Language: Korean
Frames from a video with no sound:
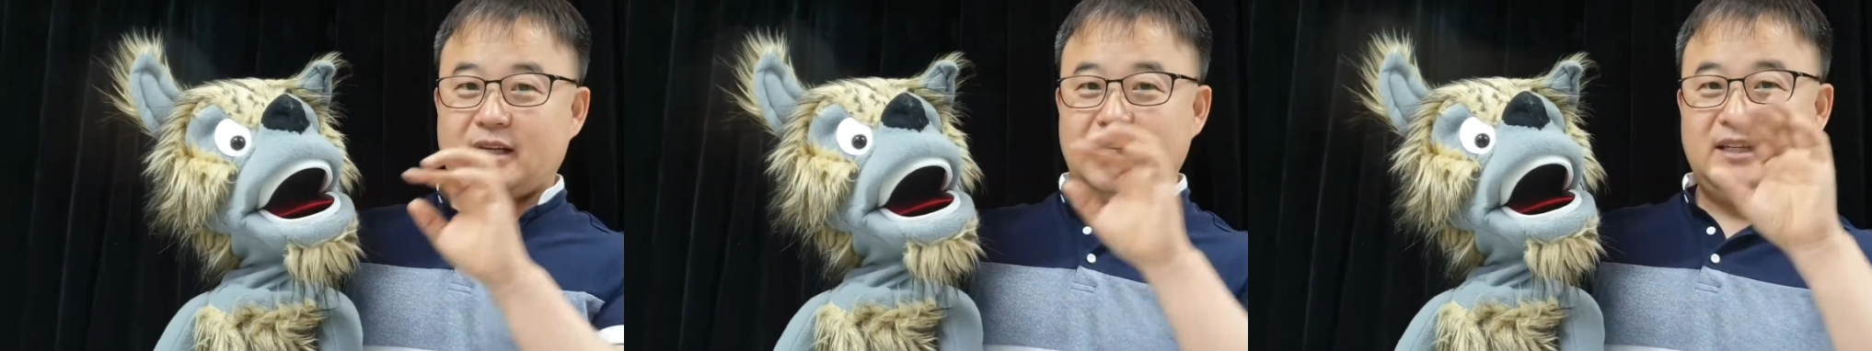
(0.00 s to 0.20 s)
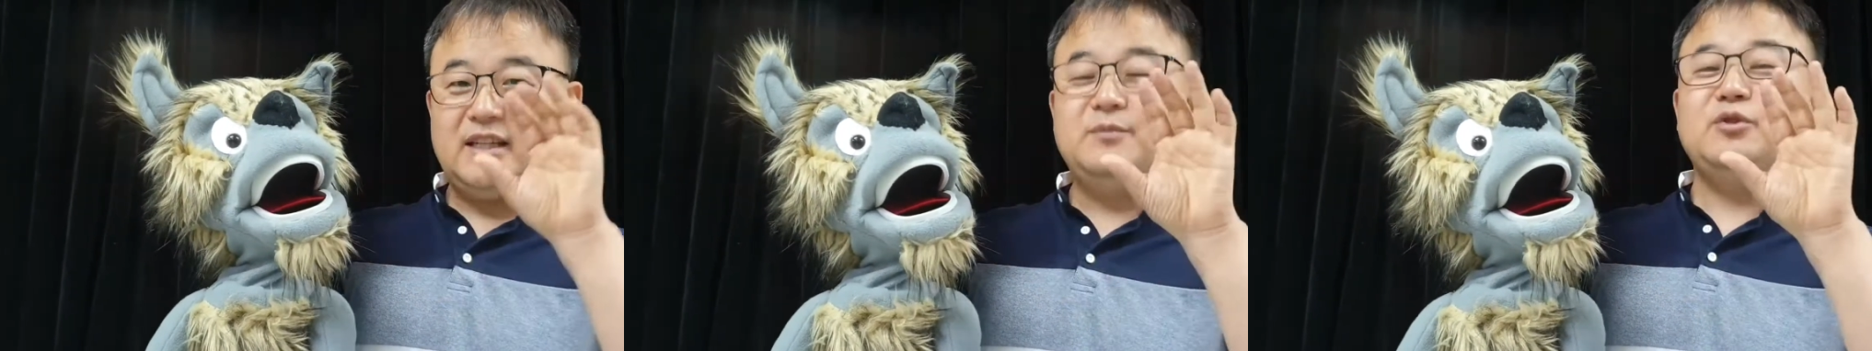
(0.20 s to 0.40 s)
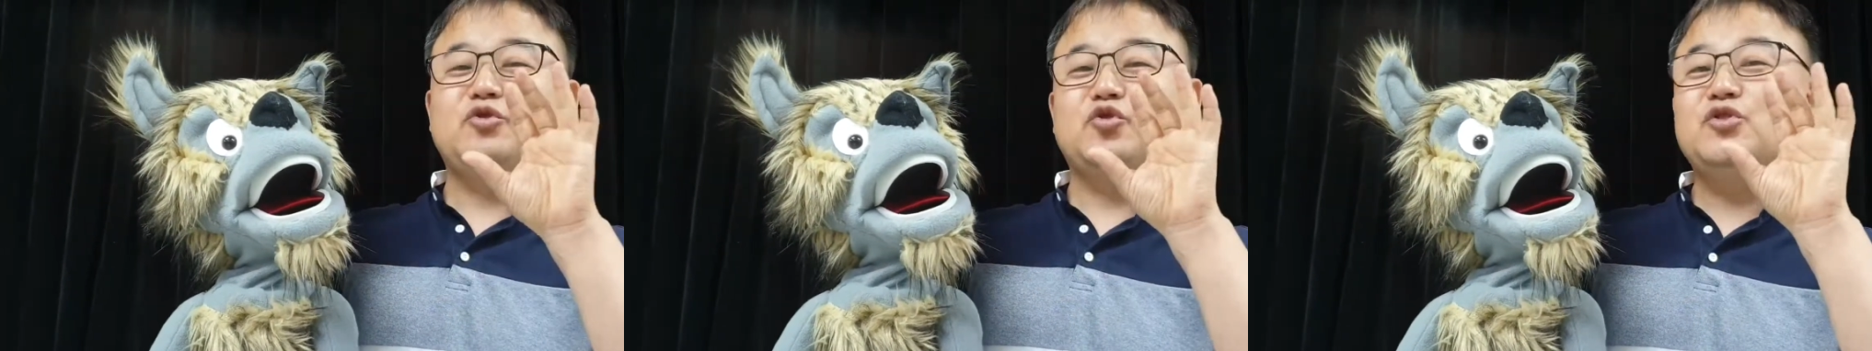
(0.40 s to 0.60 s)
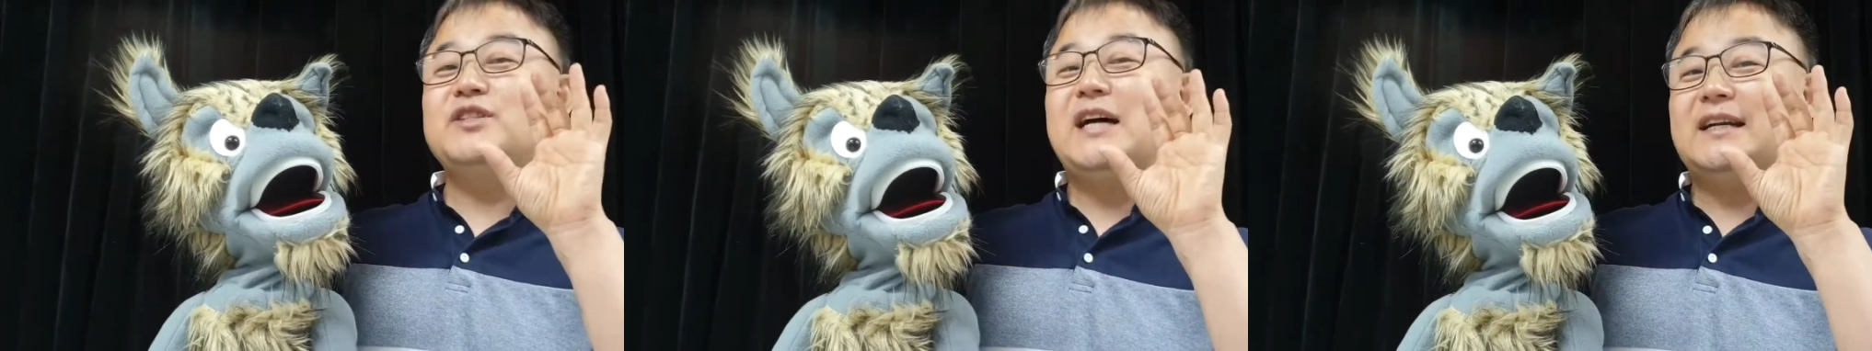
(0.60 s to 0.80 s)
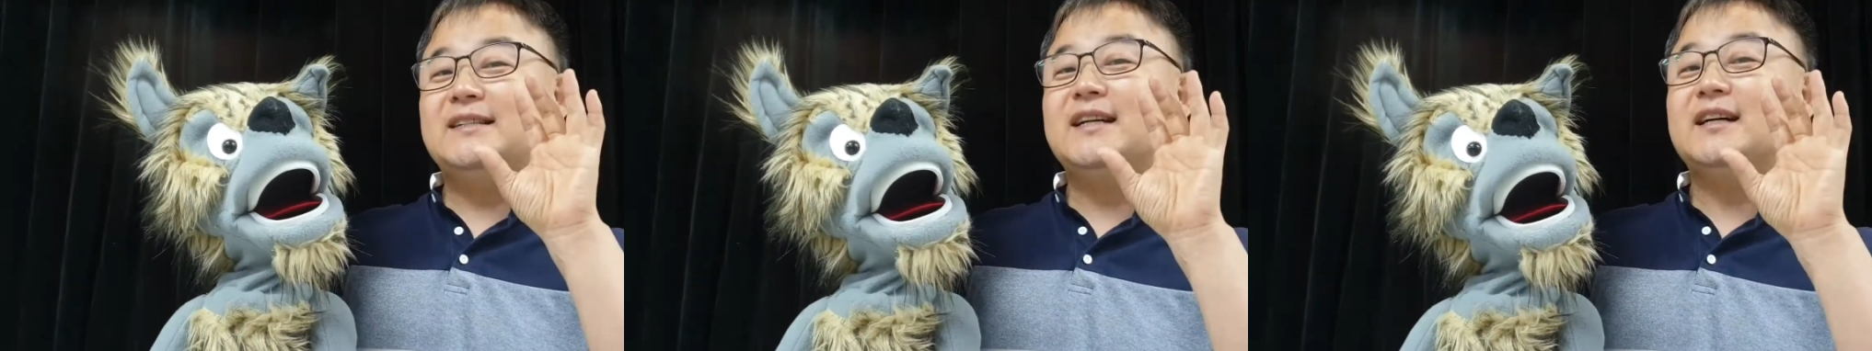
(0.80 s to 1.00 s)
힘을
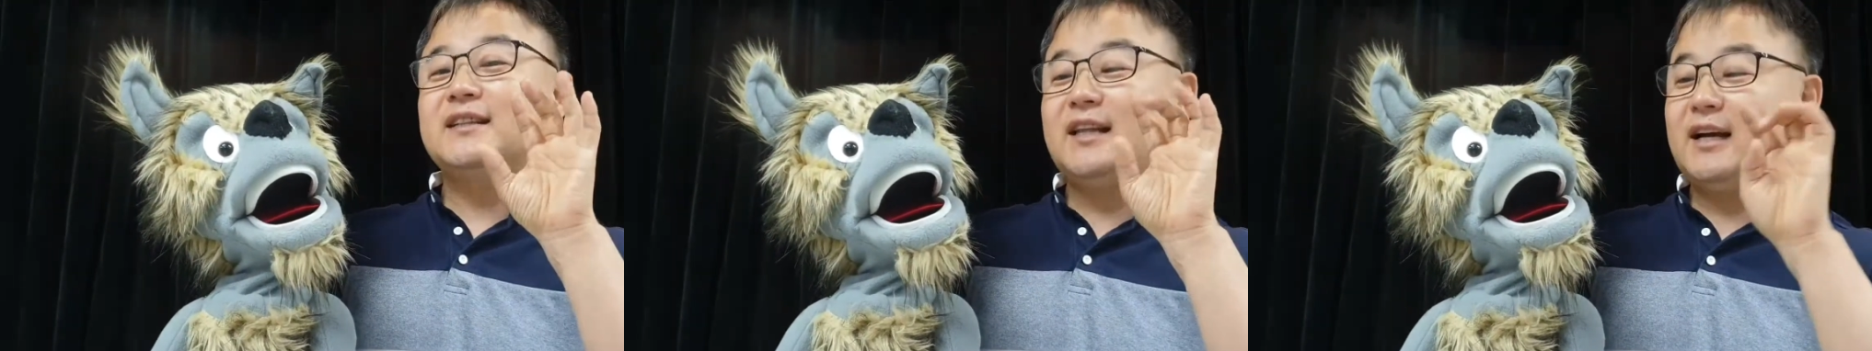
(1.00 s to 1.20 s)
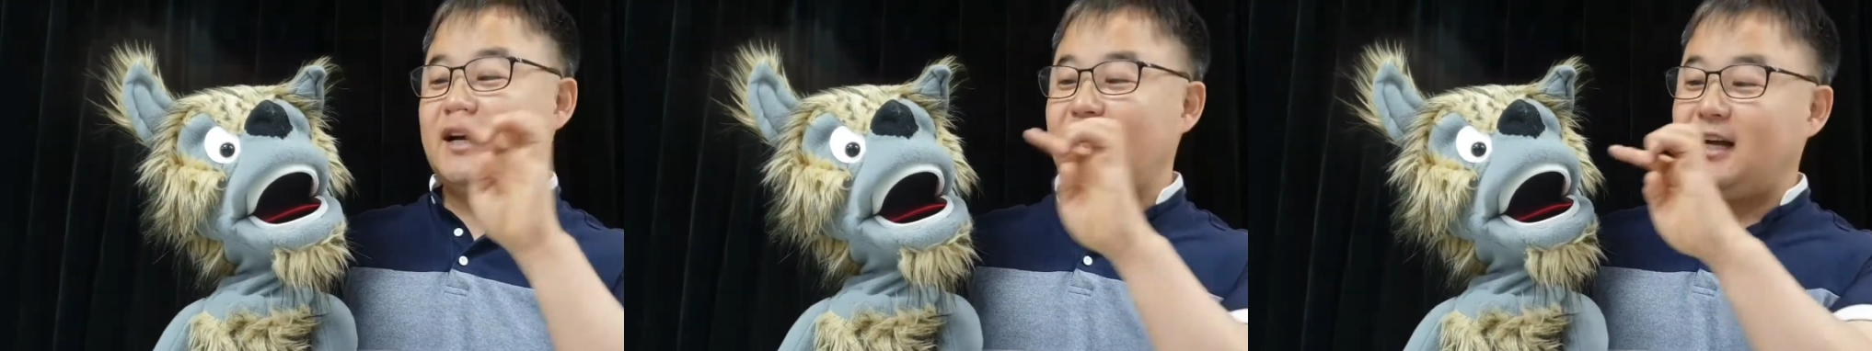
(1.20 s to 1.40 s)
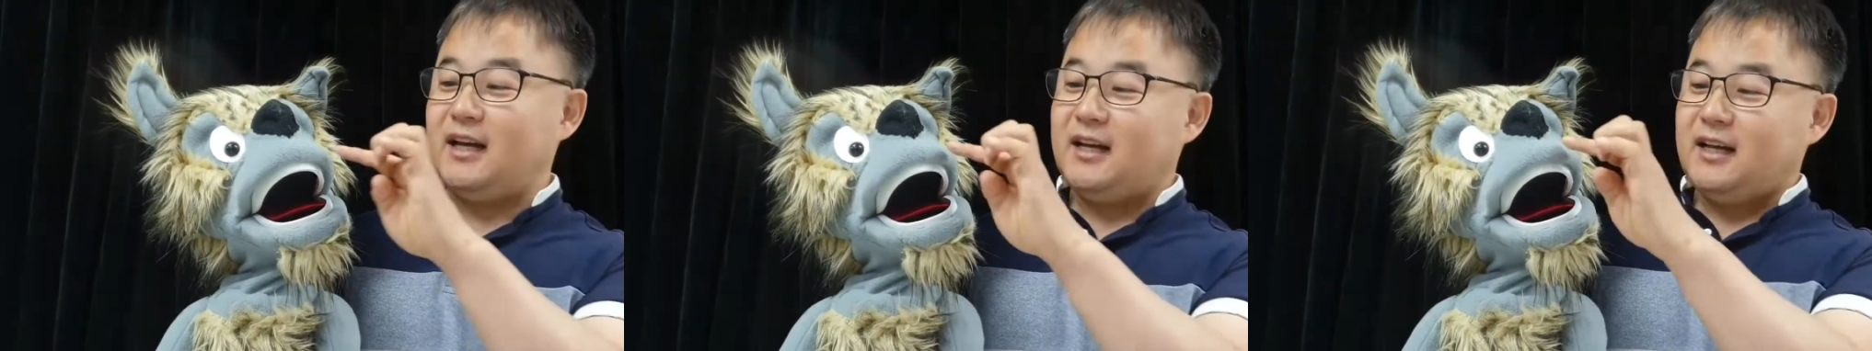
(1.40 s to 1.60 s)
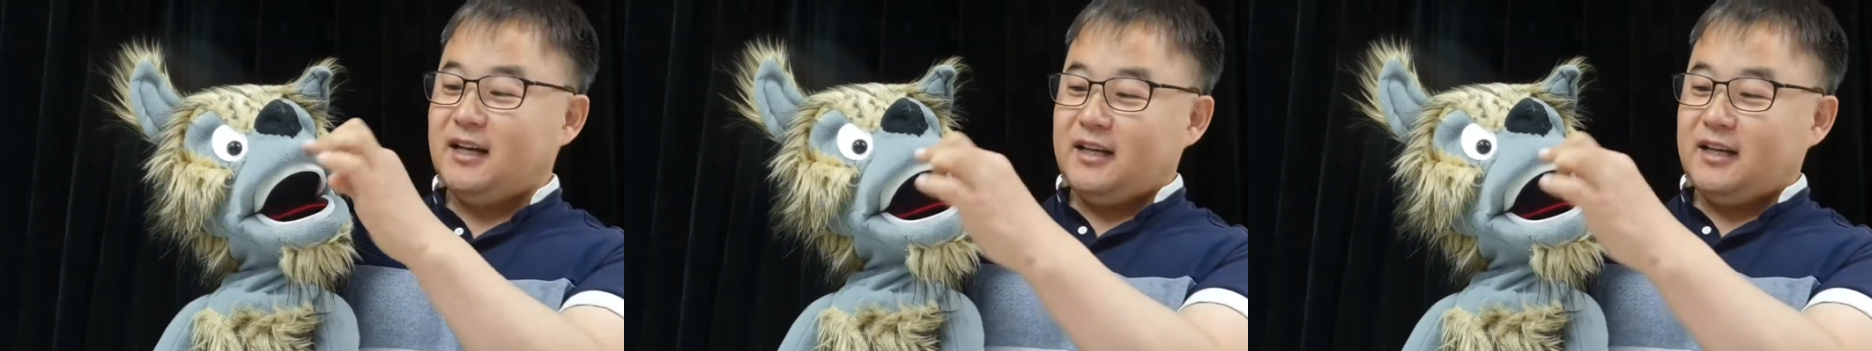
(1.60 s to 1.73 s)
주지 않은 상태가